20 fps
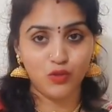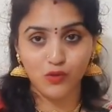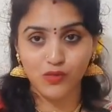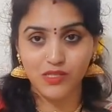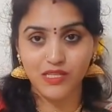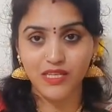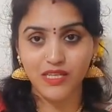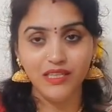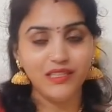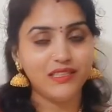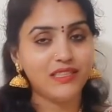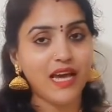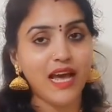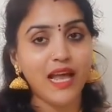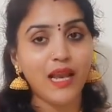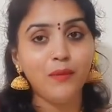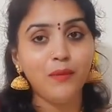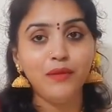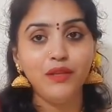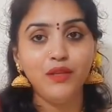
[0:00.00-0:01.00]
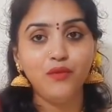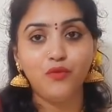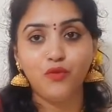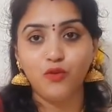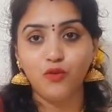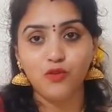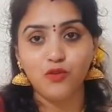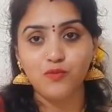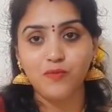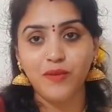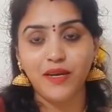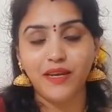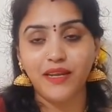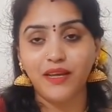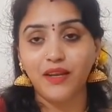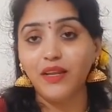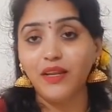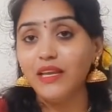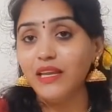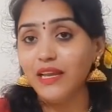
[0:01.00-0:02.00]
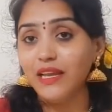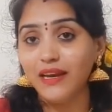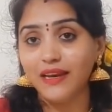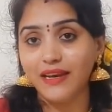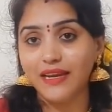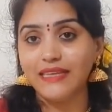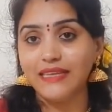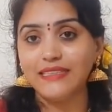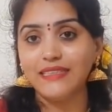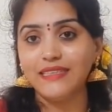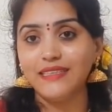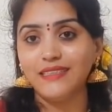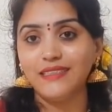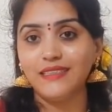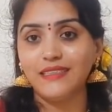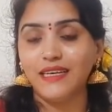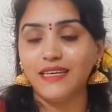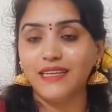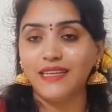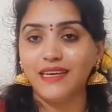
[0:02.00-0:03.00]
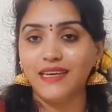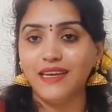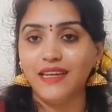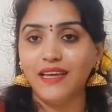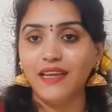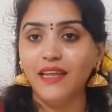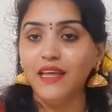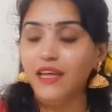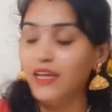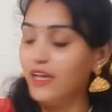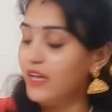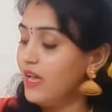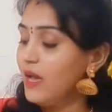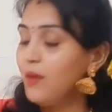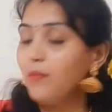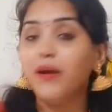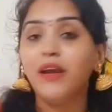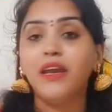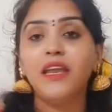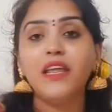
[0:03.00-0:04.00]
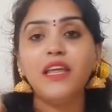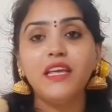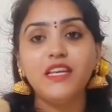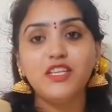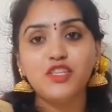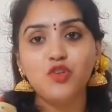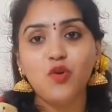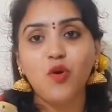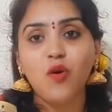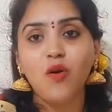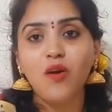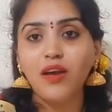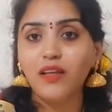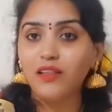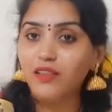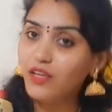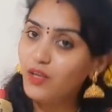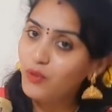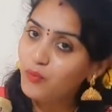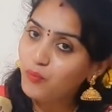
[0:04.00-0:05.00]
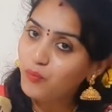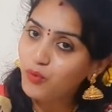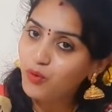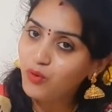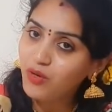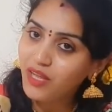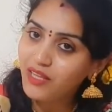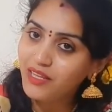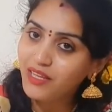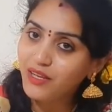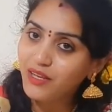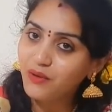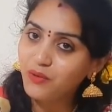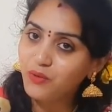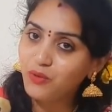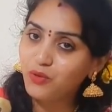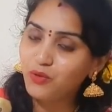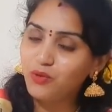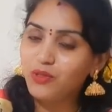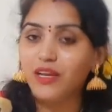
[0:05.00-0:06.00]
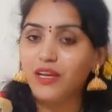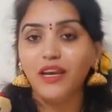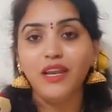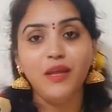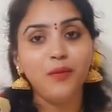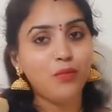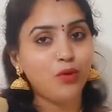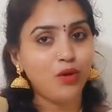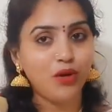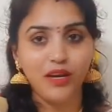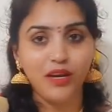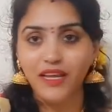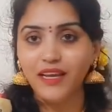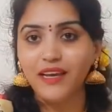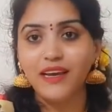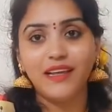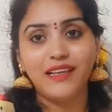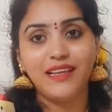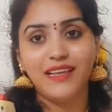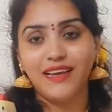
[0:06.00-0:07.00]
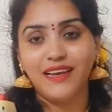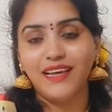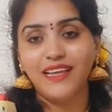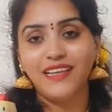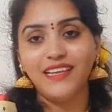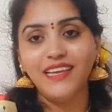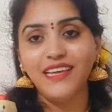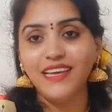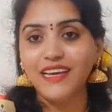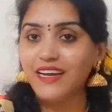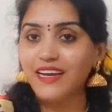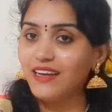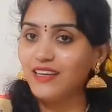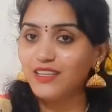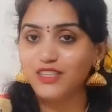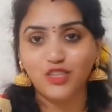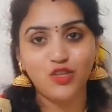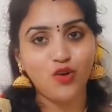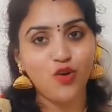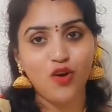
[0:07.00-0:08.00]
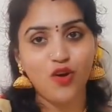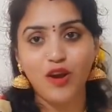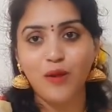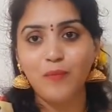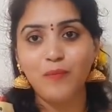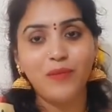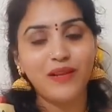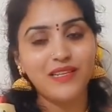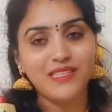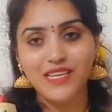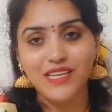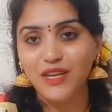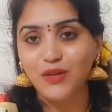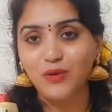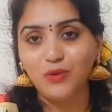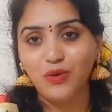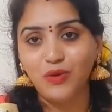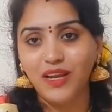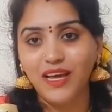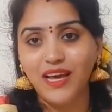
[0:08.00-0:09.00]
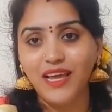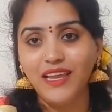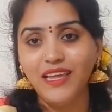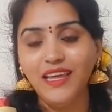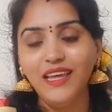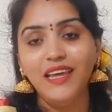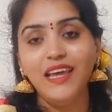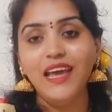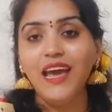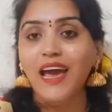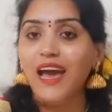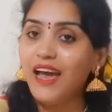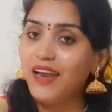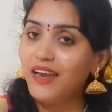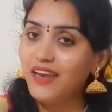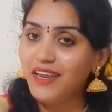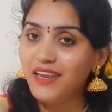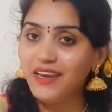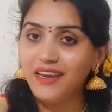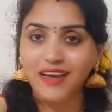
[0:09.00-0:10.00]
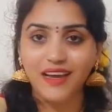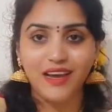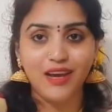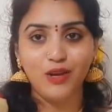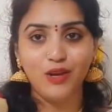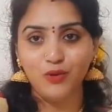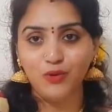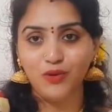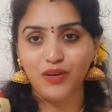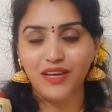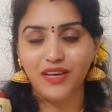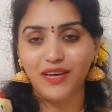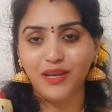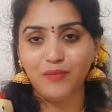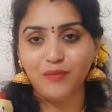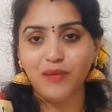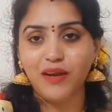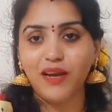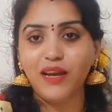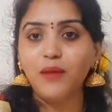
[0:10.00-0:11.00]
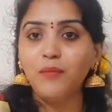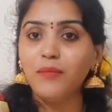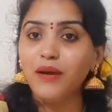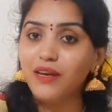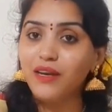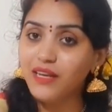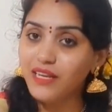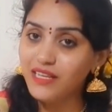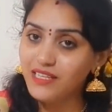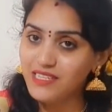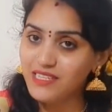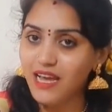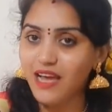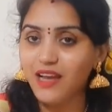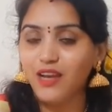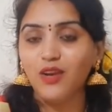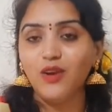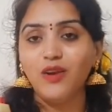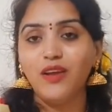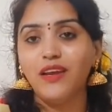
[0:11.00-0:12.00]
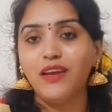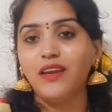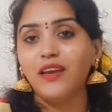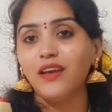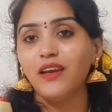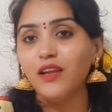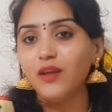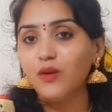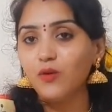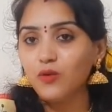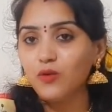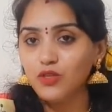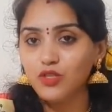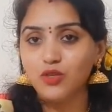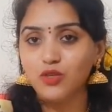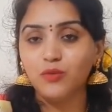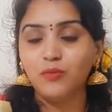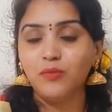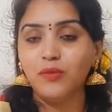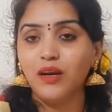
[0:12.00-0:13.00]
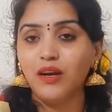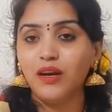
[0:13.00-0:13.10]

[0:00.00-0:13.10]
చూసి చాలామంది ఫొటోస్ పెట్టారు ఇలా ట్రై చేయొచ్చు కదండి అని బట్ ఈ స్టాక్ అంతా ఎప్పుడు నా దగ్గర ఉంటుందండి బొట్టిక్ కదా నాది ఇక్కడ స్టాక్ కంపల్సరీ ఉండాలి అన్ని రకాలు ఉంటాయన్నమాట బట్ నేను ఛానల్లో ఏంటంటే కొంచెం